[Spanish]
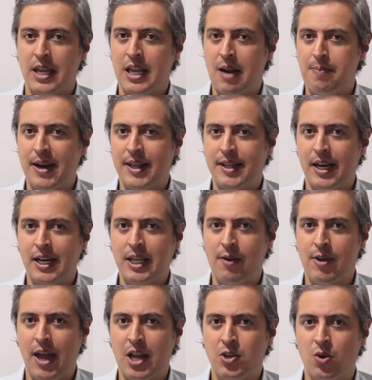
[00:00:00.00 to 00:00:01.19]
que al parecer se
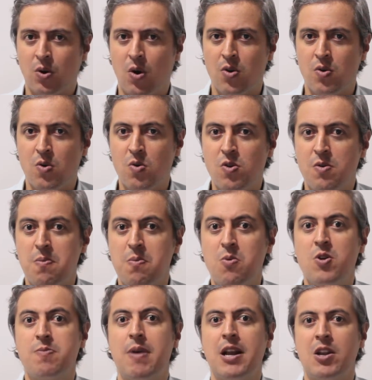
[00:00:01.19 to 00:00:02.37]
había hecho con un
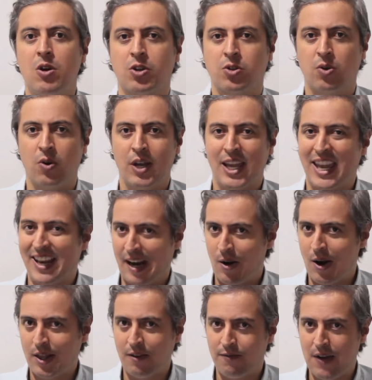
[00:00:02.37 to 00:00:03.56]
muy valioso y
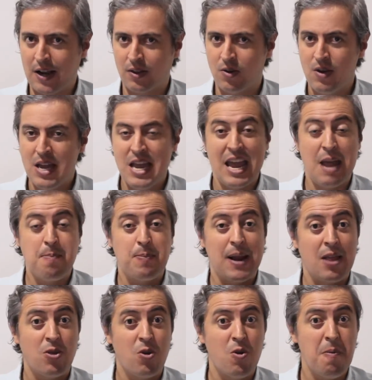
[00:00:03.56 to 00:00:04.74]
raro artefacto
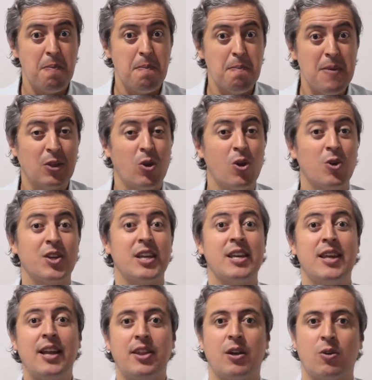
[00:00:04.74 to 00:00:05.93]
empleando métodos
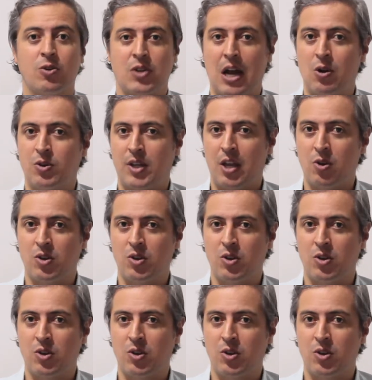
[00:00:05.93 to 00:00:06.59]
idénticos a los que